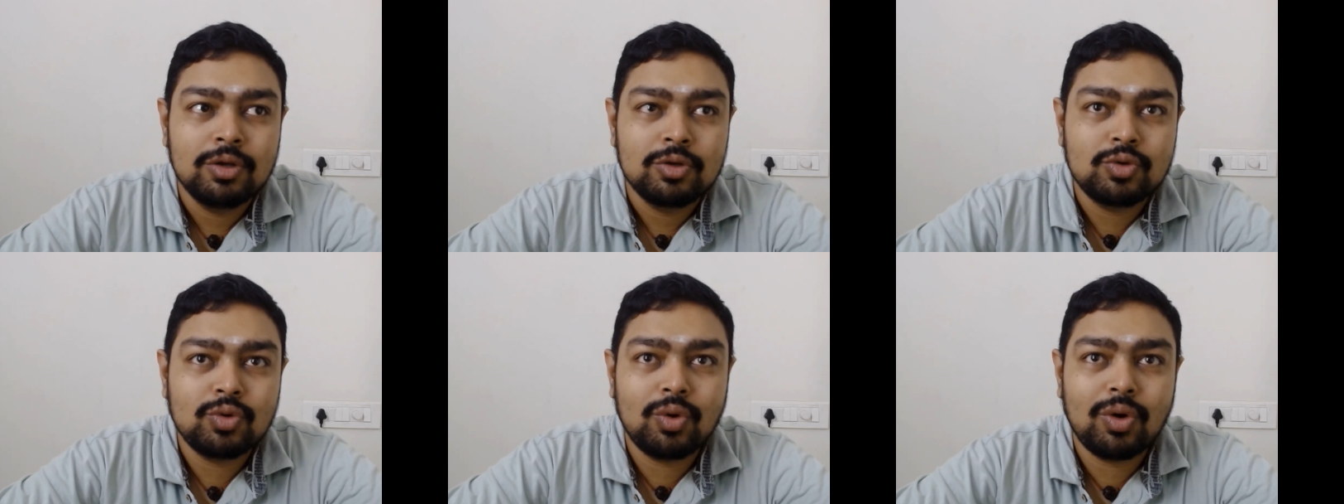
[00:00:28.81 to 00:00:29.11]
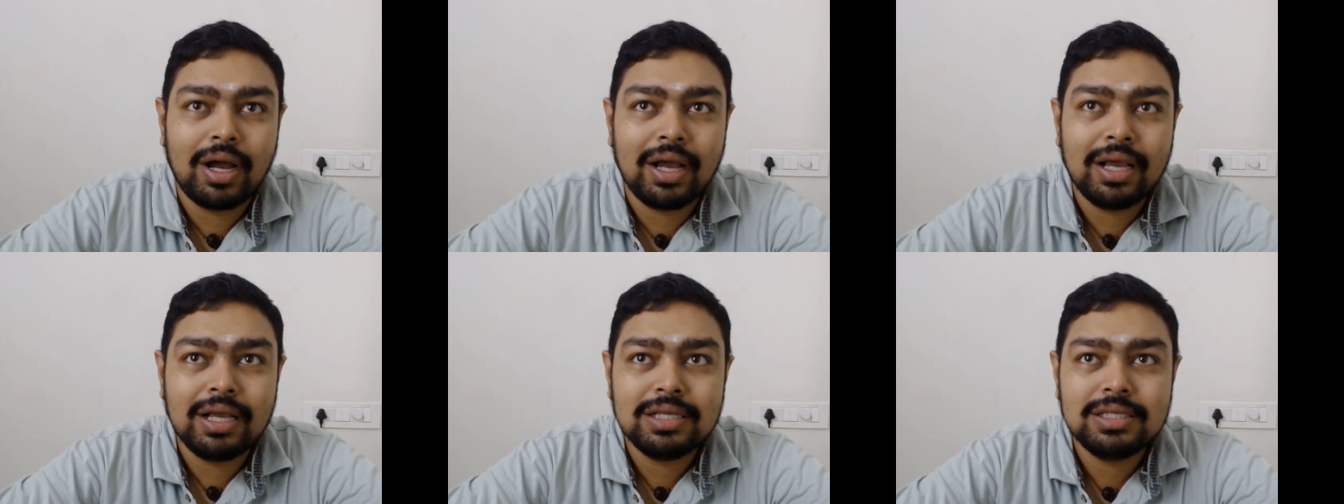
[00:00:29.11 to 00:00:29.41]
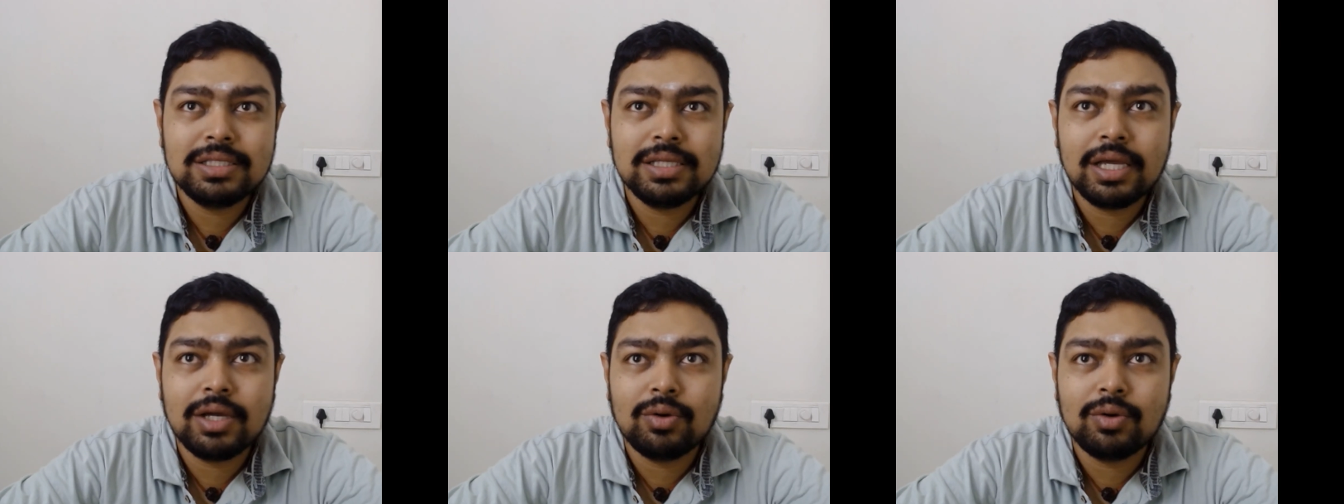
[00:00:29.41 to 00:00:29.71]
ஸோ
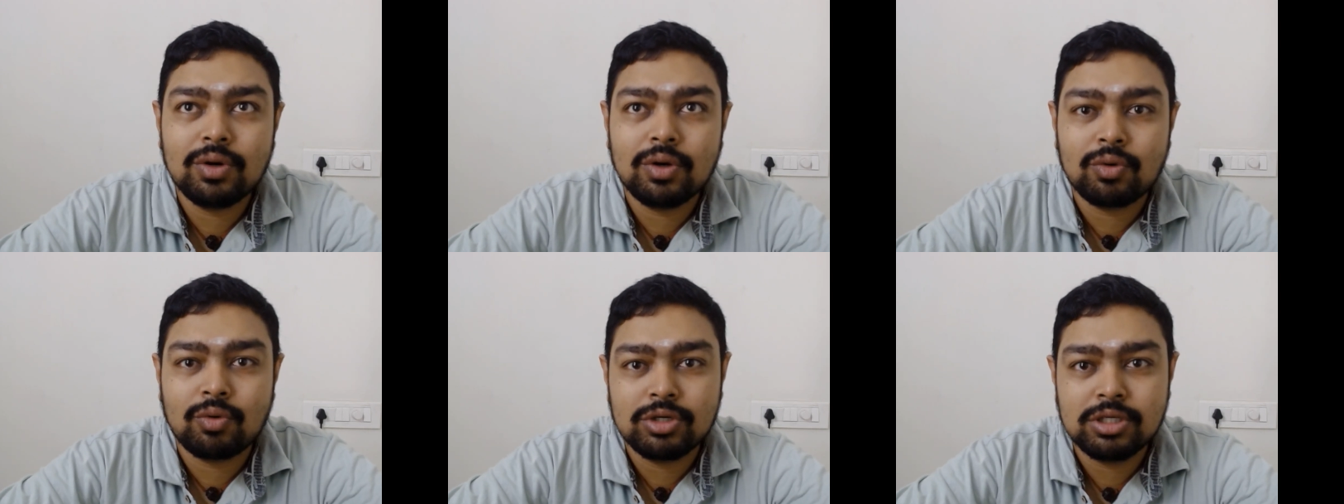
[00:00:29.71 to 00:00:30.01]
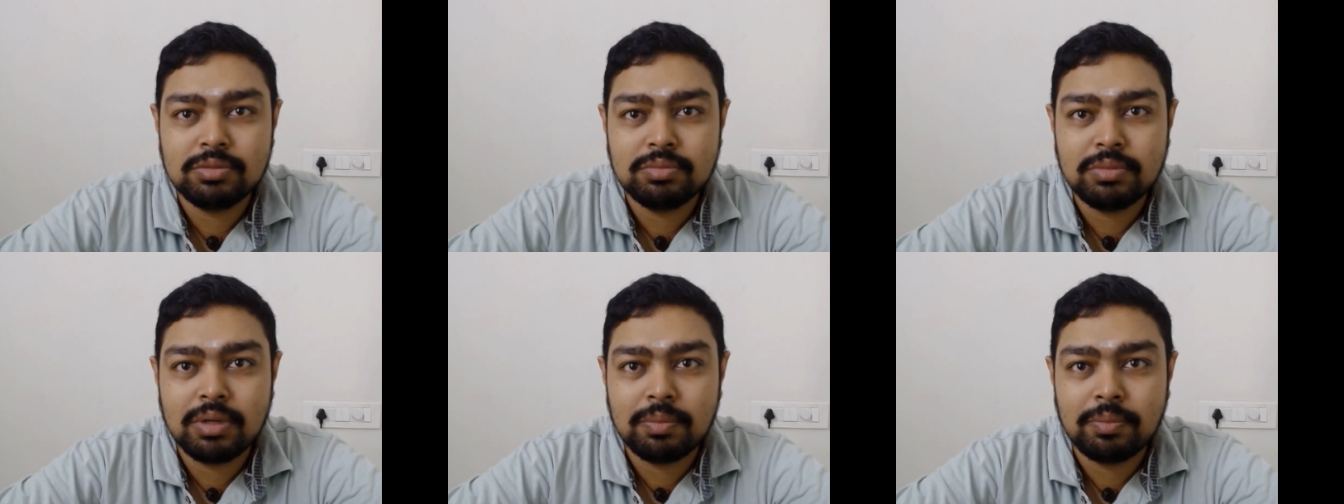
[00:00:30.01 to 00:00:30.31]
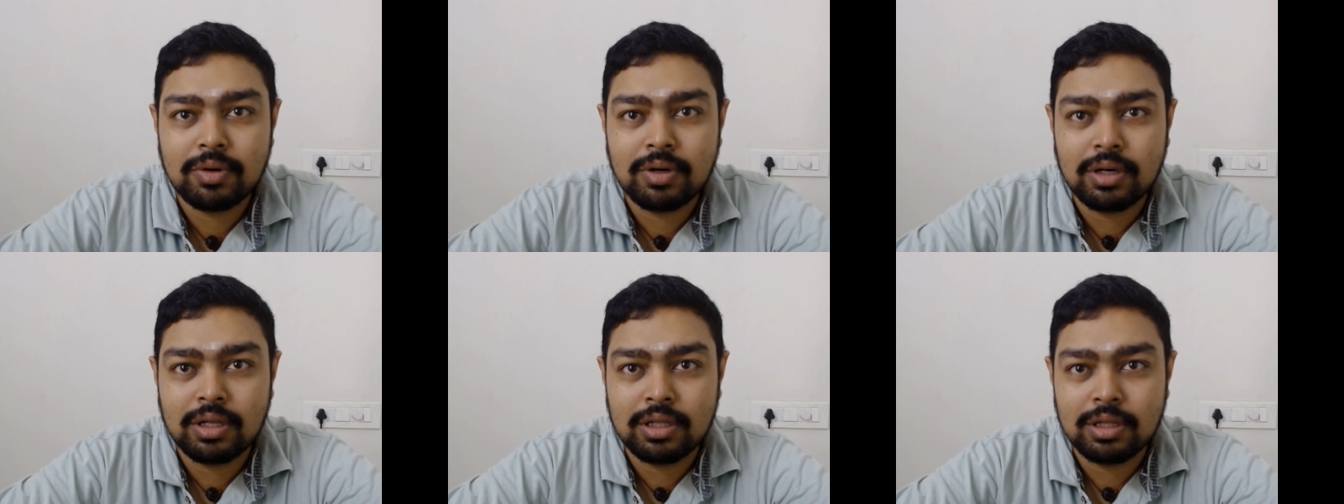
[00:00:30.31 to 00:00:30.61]
ஐசிஐயோட கொஷின்
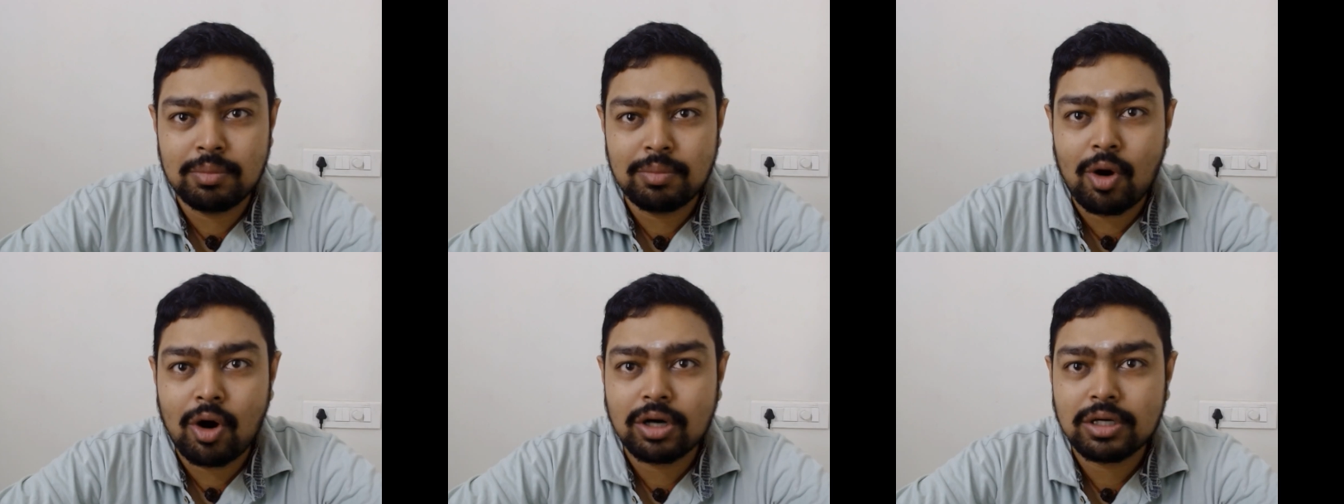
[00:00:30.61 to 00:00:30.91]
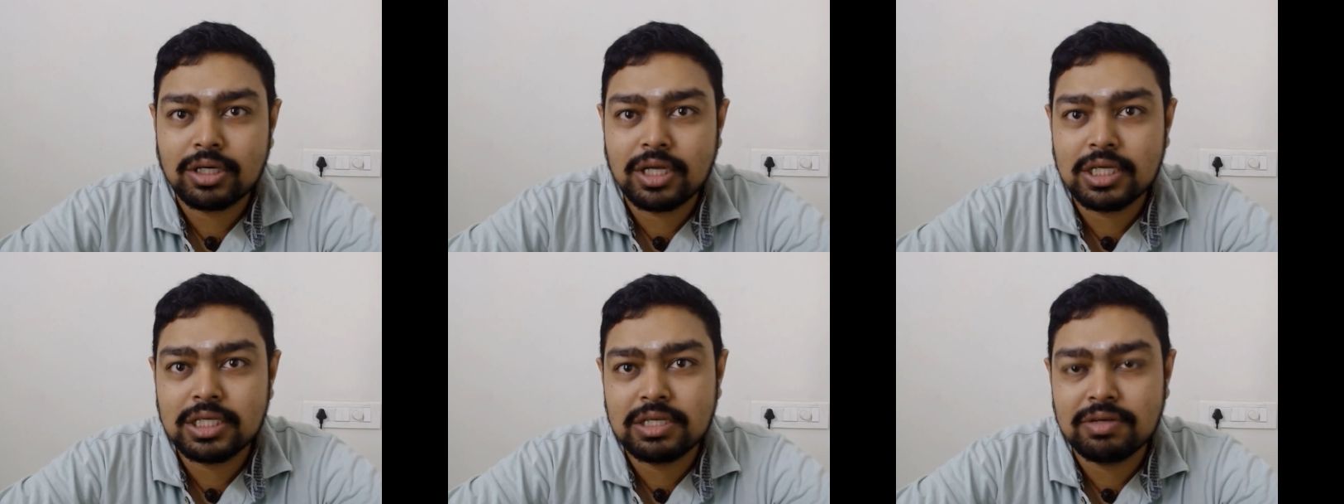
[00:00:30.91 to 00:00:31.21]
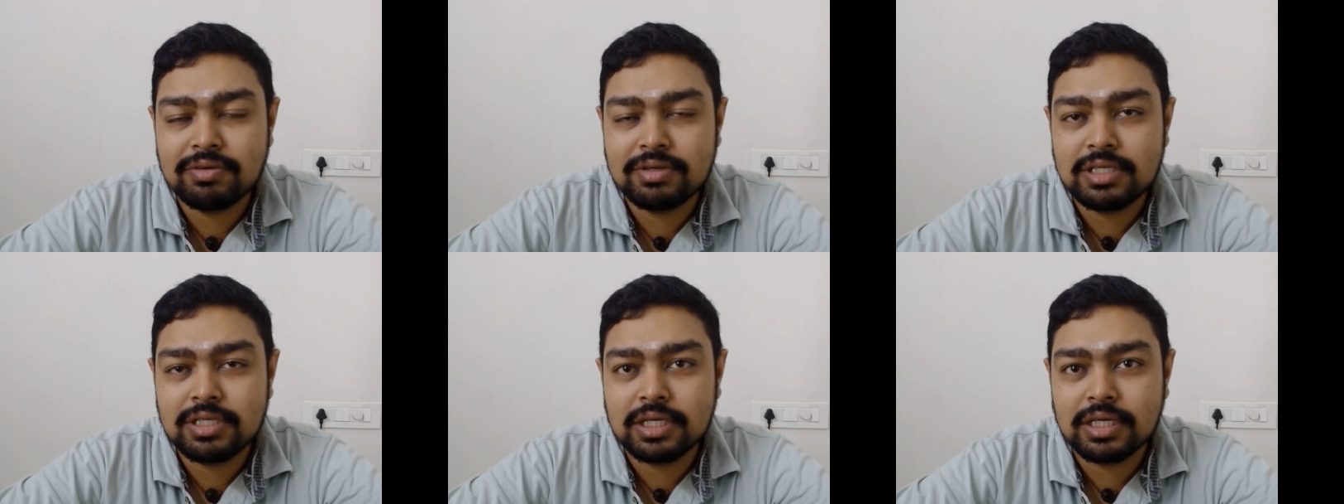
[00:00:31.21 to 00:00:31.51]
பேப்பர் இந்த மார்க் டெஸ்ட்டை
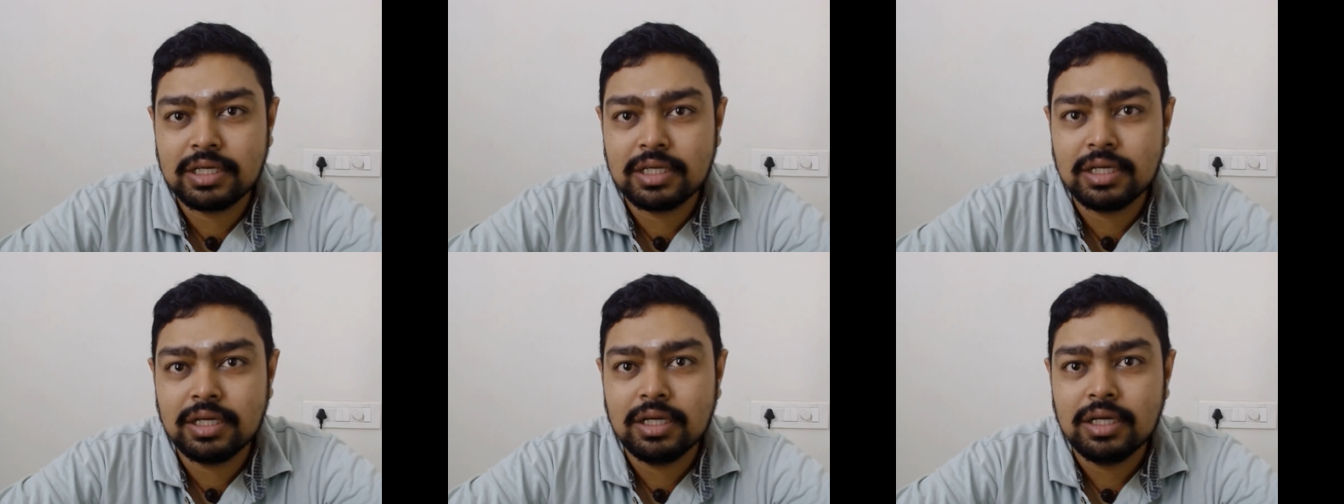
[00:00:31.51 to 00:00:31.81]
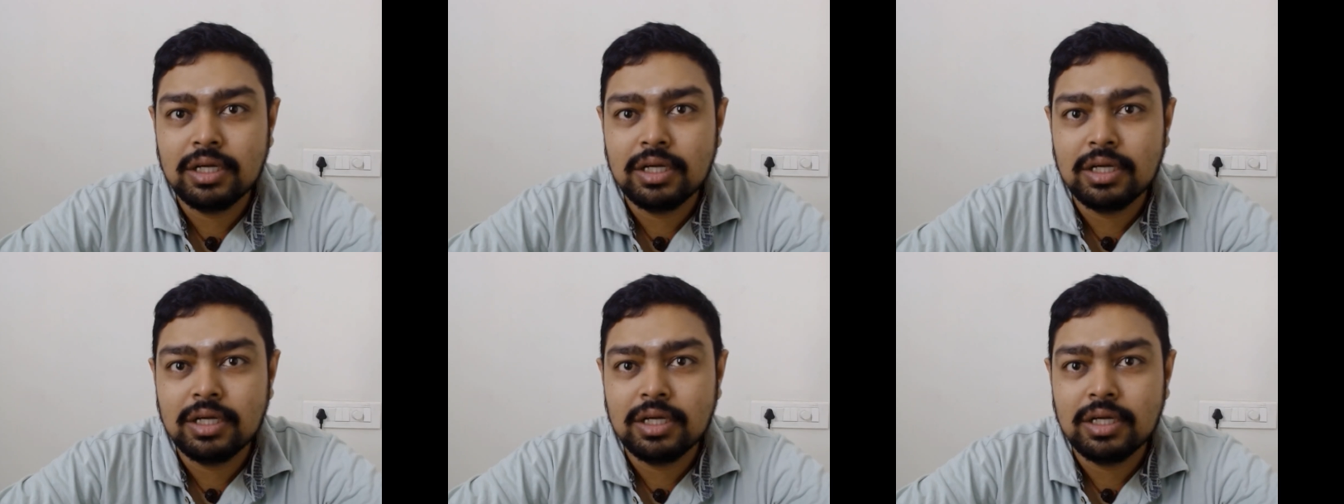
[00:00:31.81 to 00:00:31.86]
வச்சுக்கிட்டு